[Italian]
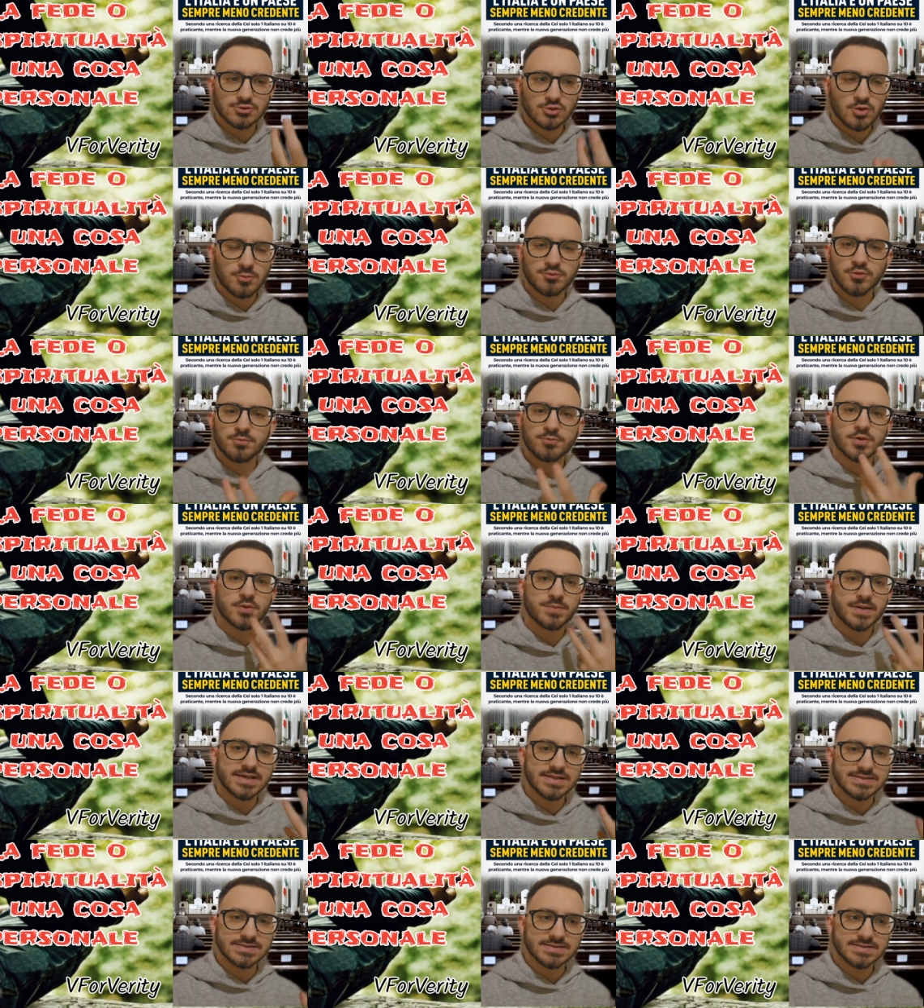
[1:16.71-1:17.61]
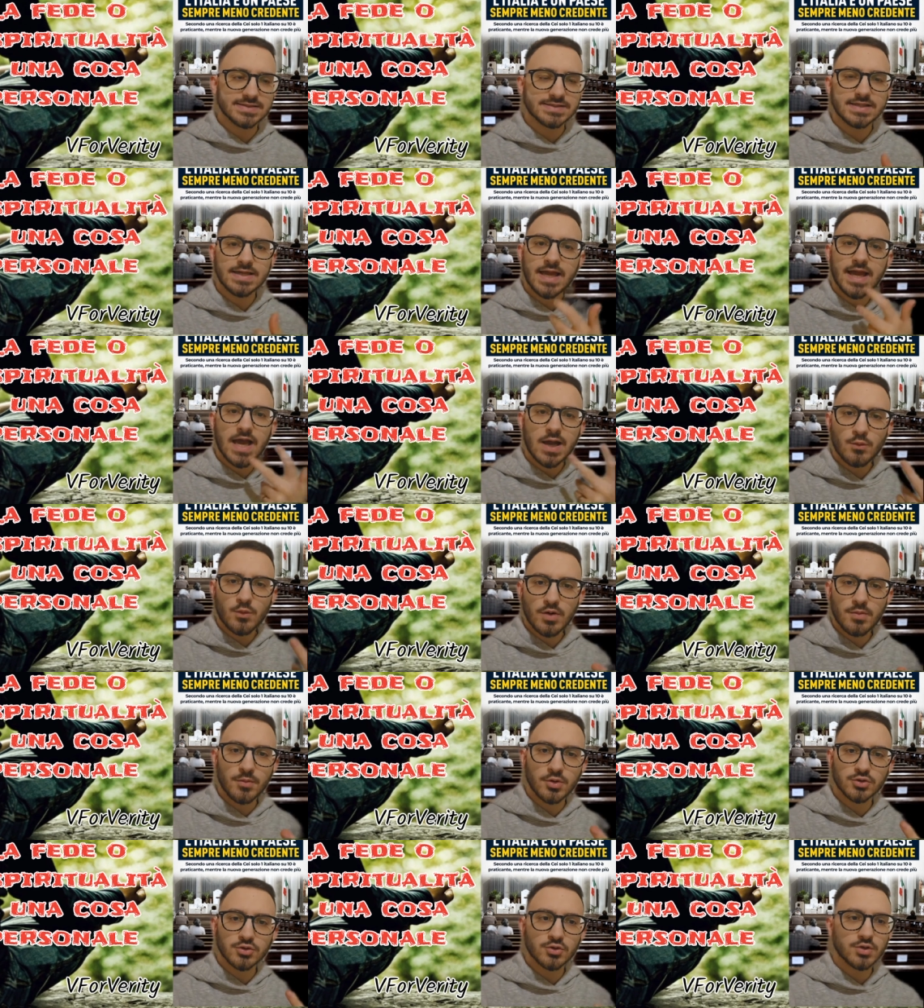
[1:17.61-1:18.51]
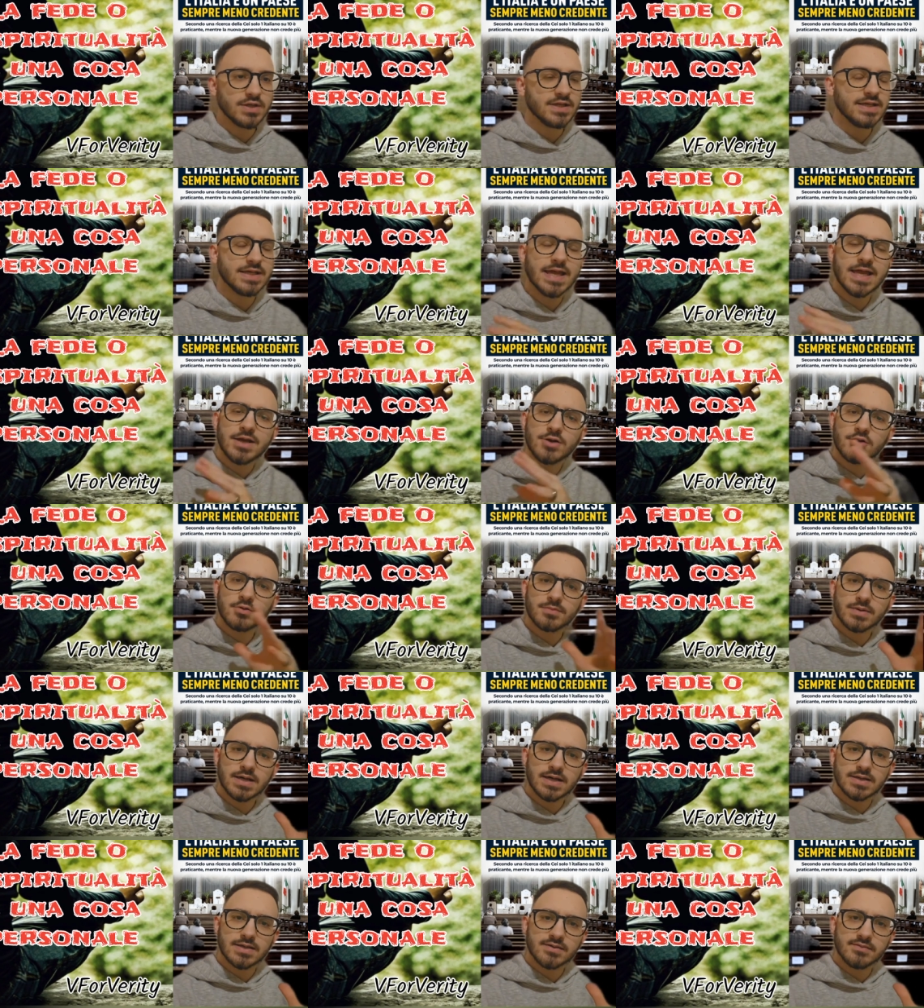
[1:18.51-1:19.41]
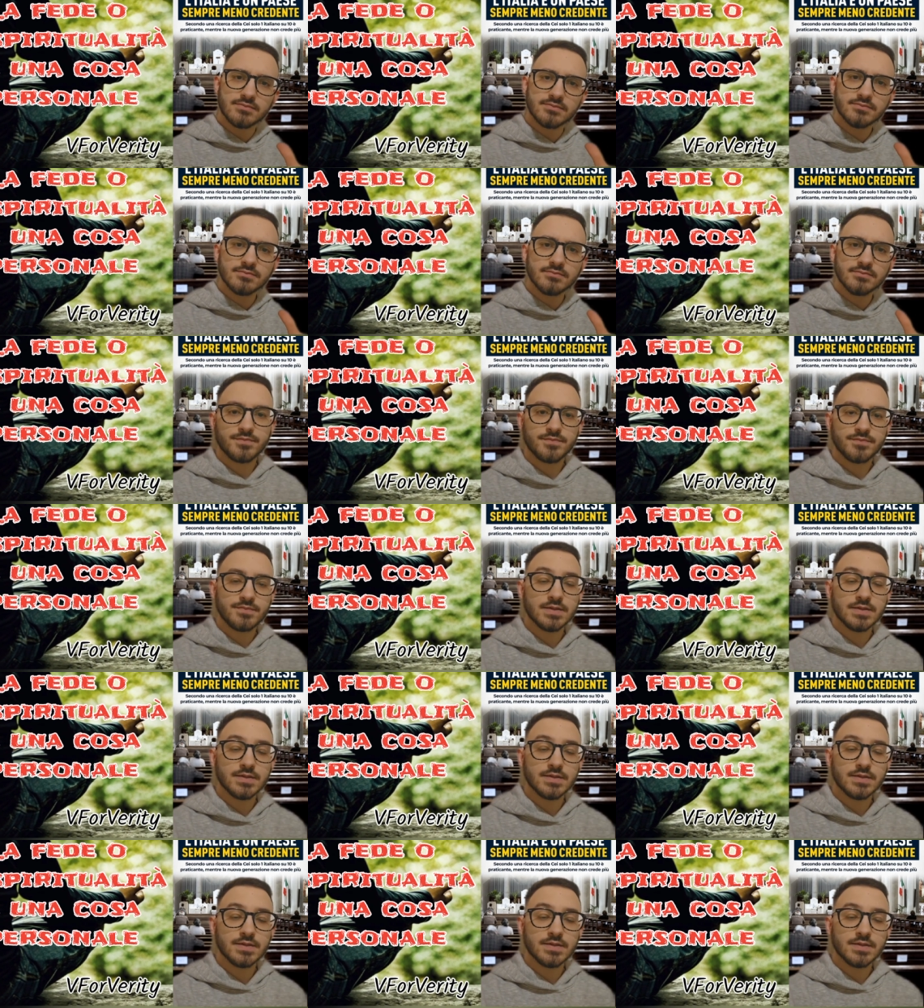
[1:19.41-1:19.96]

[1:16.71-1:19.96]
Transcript: sono più propensi a quel mondo lì, è normale.